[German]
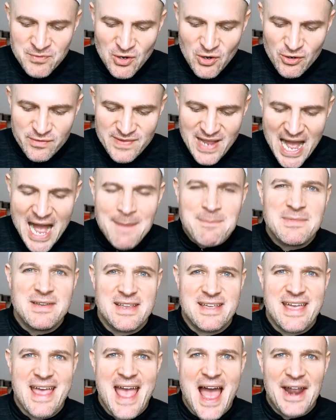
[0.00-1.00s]
Und wir haben
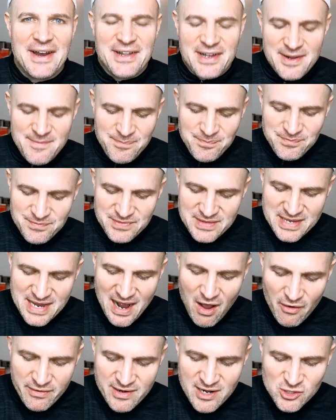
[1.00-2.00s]
die Kerne, die
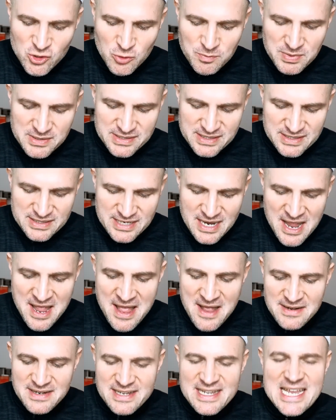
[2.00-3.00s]
ja auch in der Suppe sind,
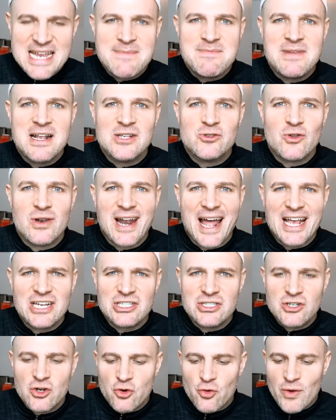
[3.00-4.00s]
die geben mir so einen
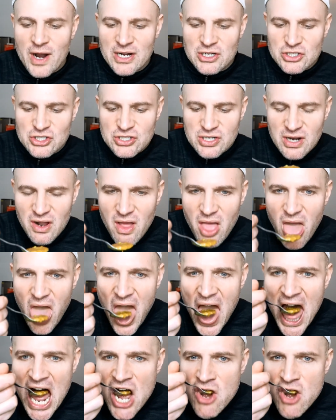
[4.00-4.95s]
leichten Crunch, ne?